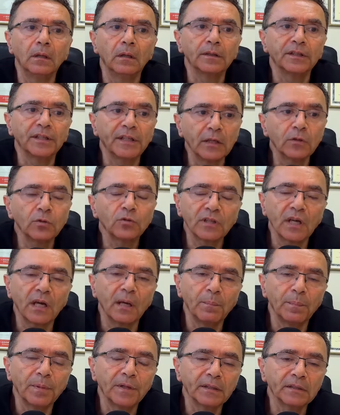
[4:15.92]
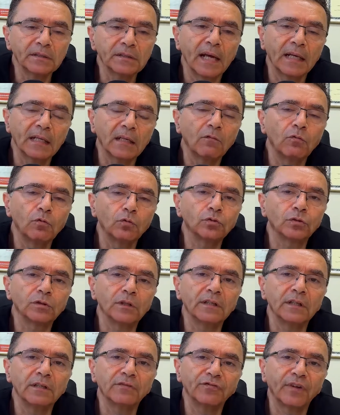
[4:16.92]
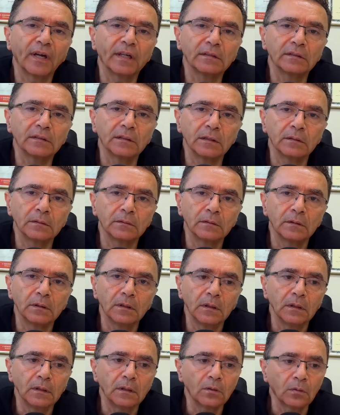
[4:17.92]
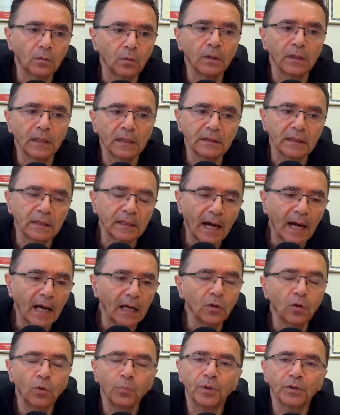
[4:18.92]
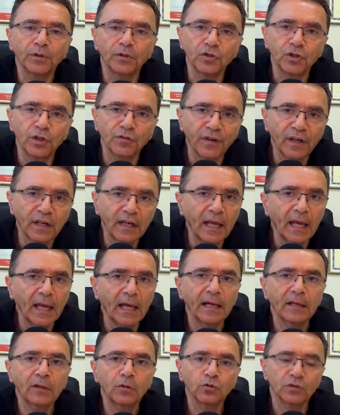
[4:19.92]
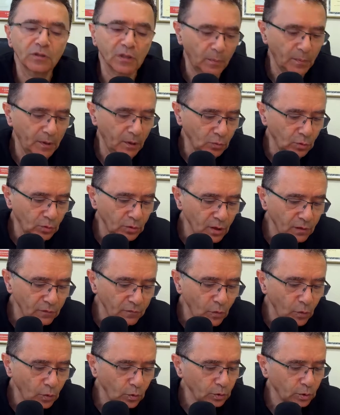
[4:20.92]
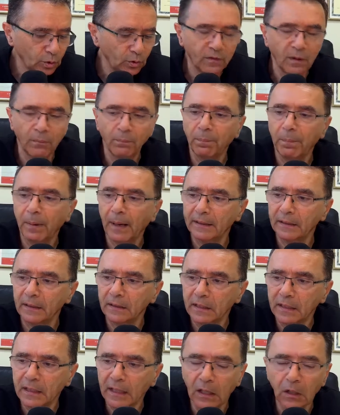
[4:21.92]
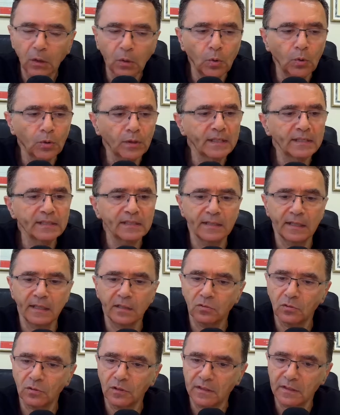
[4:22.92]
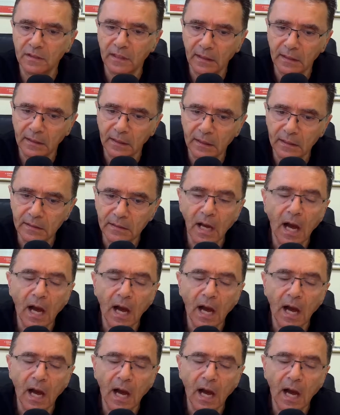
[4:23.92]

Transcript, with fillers: chiedo sempre se hanno avuto degli effetti collaterali, un po' di cefalea, arrossamento del volto, vampate di calore, senso di stanchezza.